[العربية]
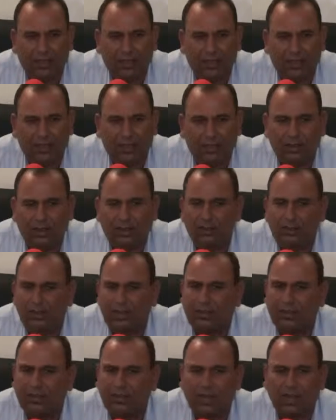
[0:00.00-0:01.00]
كان
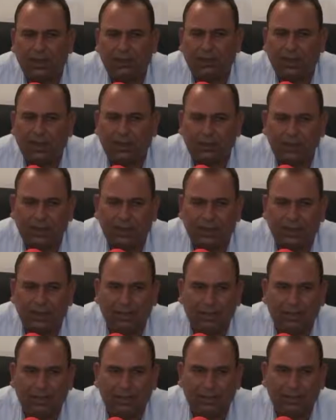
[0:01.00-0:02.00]
من طرف القبيله
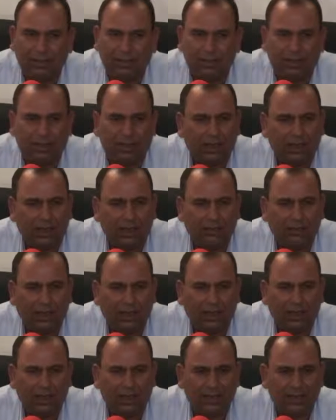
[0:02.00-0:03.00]

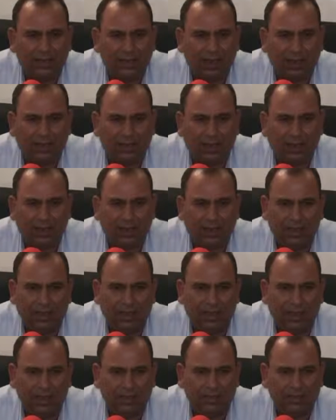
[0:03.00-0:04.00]
القبيله
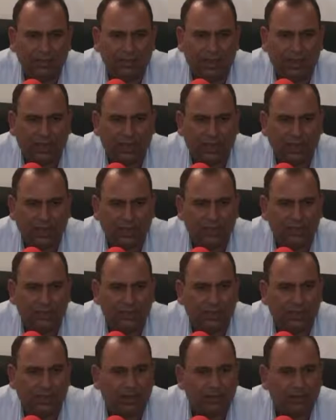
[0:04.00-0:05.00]
صافي عرفت
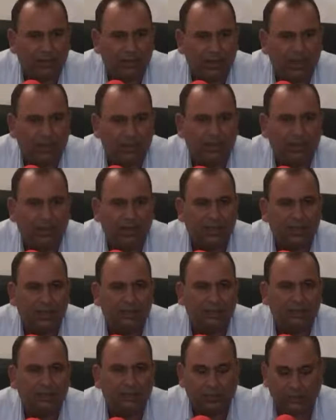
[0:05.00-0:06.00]
حقيقه عرفت الناس
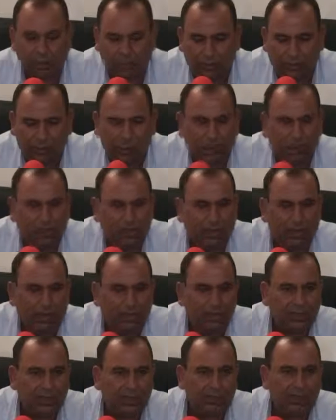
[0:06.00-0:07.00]
عندهم المشروع ديالهم هي
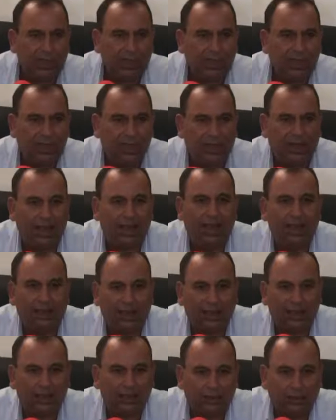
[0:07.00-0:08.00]
الجماعه
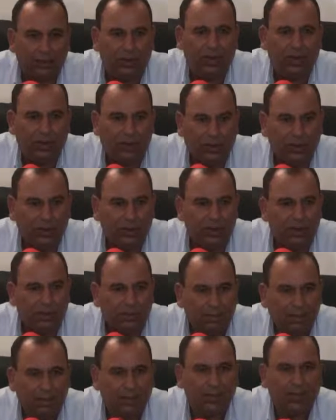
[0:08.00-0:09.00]
عائله كلها
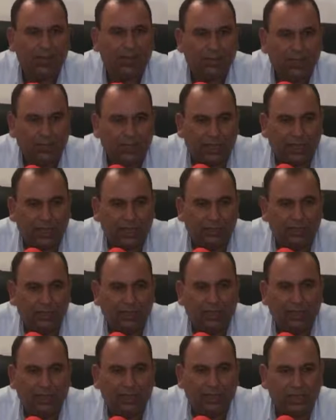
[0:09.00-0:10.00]
ما عندهاش شي
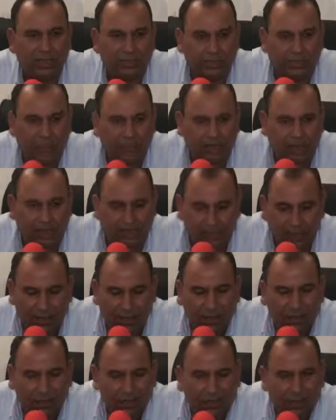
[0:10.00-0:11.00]
خدمه ما عندهاش شي دخل
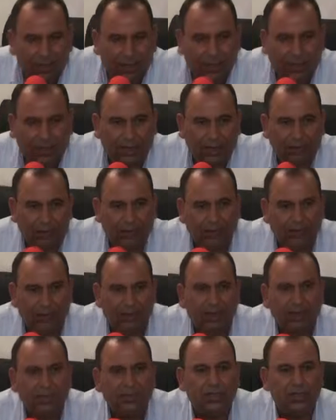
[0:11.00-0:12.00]
من غير
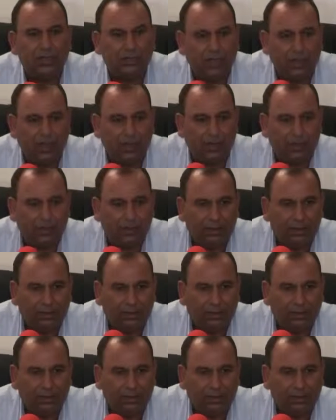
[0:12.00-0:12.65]
الجماعه